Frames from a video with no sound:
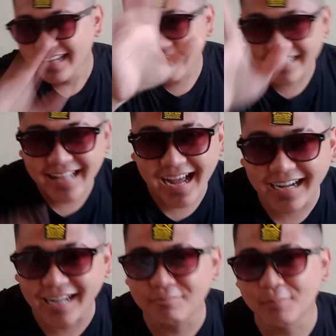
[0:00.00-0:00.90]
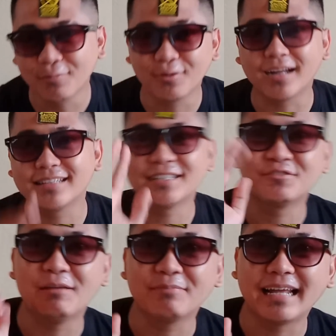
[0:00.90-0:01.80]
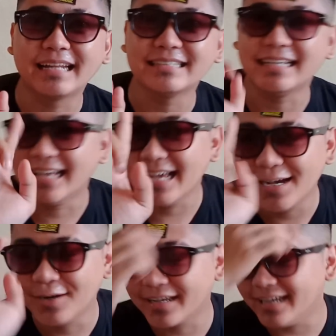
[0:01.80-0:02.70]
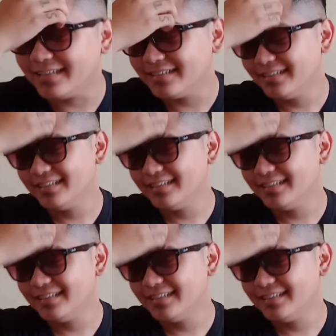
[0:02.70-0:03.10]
kita akan membuka trik sulap karetnya ya oke